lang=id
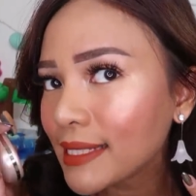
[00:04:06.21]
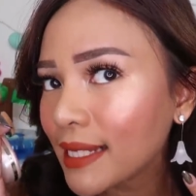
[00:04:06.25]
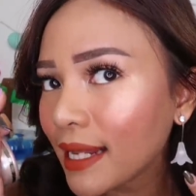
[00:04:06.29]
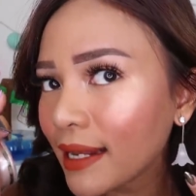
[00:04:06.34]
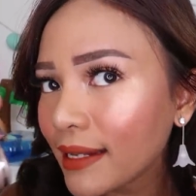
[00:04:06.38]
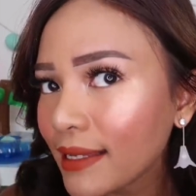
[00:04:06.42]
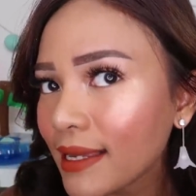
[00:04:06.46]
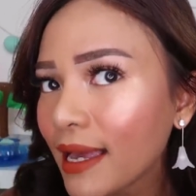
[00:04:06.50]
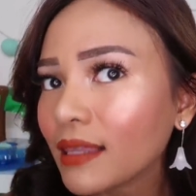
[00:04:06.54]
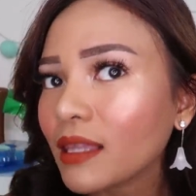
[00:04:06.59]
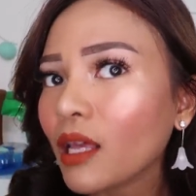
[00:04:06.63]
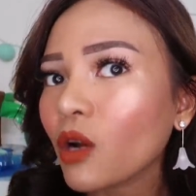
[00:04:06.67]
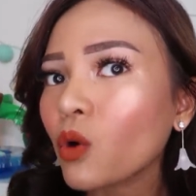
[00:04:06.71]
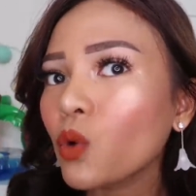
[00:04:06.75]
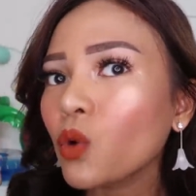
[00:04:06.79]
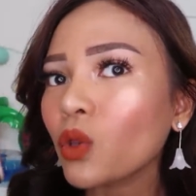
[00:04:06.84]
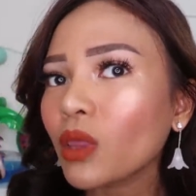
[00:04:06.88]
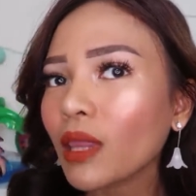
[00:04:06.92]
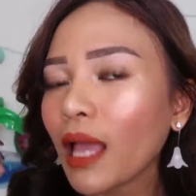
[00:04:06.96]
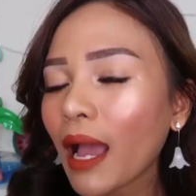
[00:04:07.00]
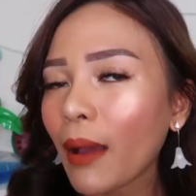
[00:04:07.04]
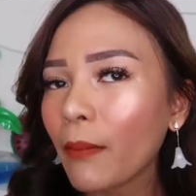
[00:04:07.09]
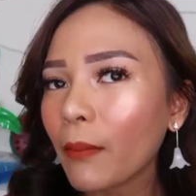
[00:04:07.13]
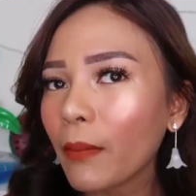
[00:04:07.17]
hasilnya
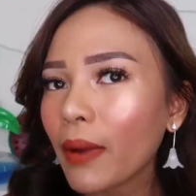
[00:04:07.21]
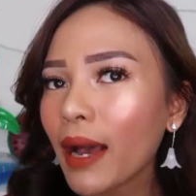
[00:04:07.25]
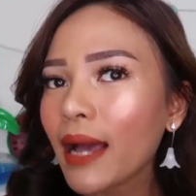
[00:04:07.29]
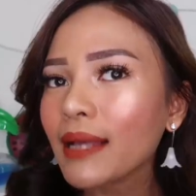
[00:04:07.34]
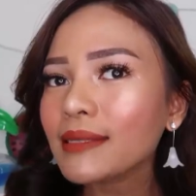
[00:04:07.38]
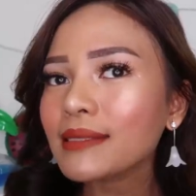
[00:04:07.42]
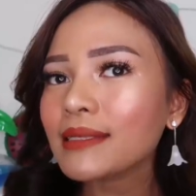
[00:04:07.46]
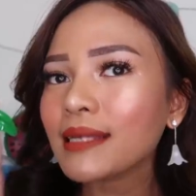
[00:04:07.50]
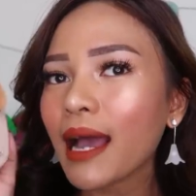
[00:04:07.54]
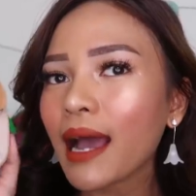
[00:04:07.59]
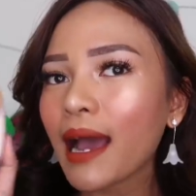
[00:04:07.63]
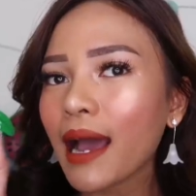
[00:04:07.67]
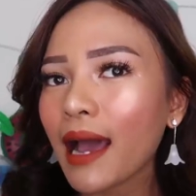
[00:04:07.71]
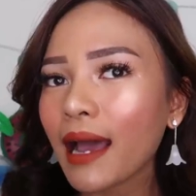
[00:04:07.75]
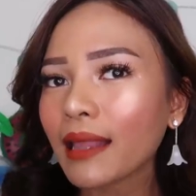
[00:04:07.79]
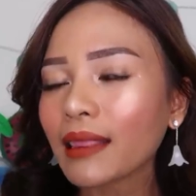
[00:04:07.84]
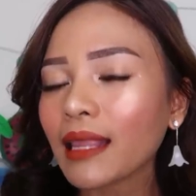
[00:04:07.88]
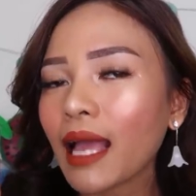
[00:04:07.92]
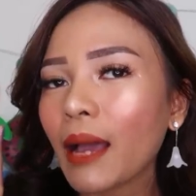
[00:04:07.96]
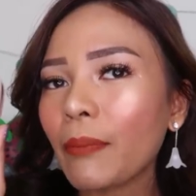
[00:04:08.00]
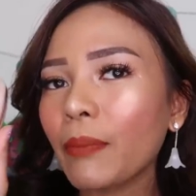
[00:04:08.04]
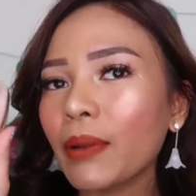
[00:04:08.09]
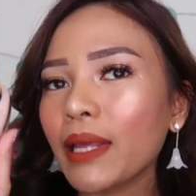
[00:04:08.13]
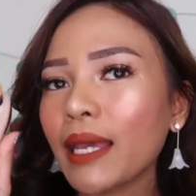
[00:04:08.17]
terutama
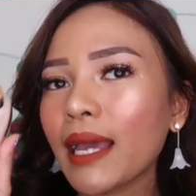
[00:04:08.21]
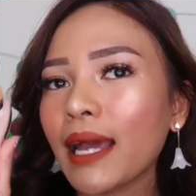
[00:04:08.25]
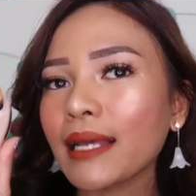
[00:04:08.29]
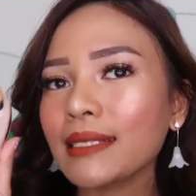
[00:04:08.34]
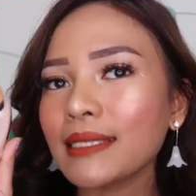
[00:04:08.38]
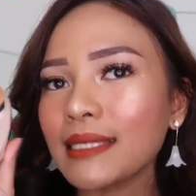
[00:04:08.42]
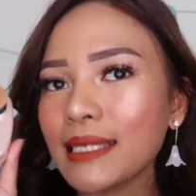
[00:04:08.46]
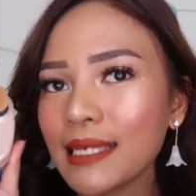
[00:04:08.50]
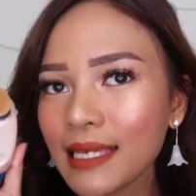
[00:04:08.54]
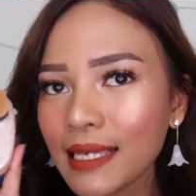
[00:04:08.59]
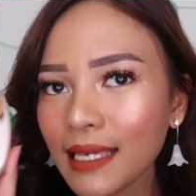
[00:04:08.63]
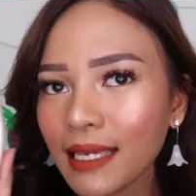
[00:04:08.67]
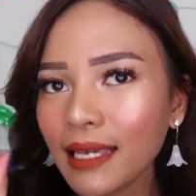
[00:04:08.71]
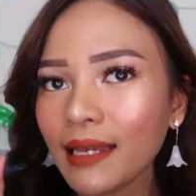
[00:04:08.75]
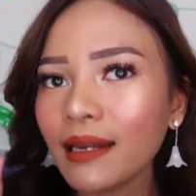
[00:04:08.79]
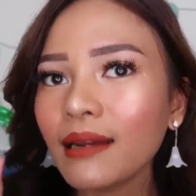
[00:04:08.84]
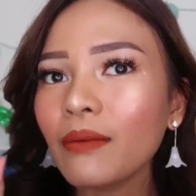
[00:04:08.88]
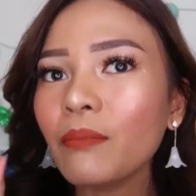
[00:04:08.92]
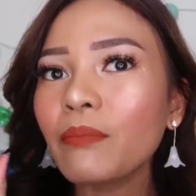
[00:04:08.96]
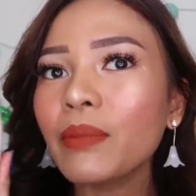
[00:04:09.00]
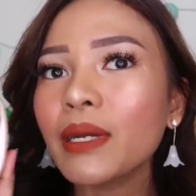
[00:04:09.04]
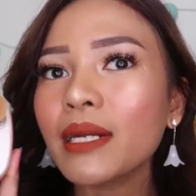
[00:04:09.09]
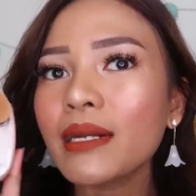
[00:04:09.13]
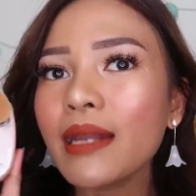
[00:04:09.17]
saat
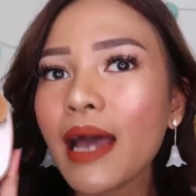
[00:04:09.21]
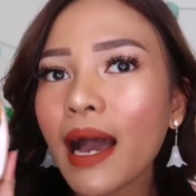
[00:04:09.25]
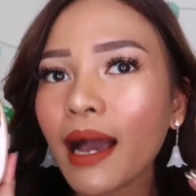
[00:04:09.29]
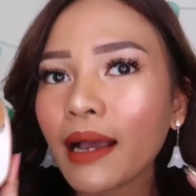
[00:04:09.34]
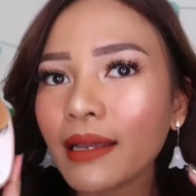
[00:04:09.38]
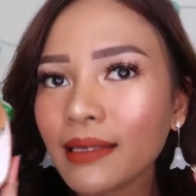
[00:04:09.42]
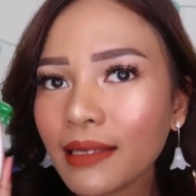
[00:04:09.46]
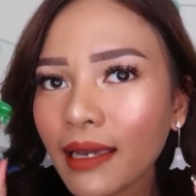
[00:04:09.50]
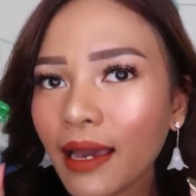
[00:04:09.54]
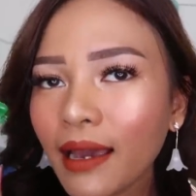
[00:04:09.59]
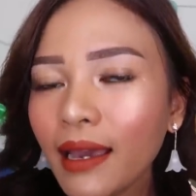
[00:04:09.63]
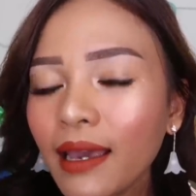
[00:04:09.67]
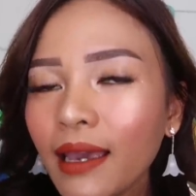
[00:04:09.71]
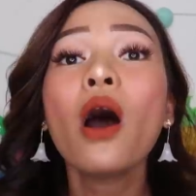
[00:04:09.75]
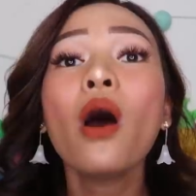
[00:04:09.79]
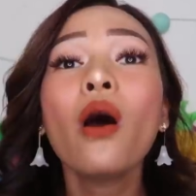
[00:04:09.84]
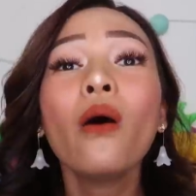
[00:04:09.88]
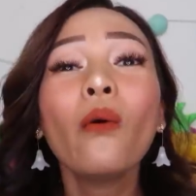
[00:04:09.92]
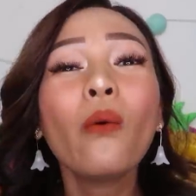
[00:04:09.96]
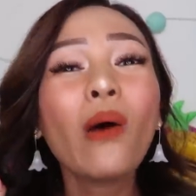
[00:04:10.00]
aplikasiin bedaknya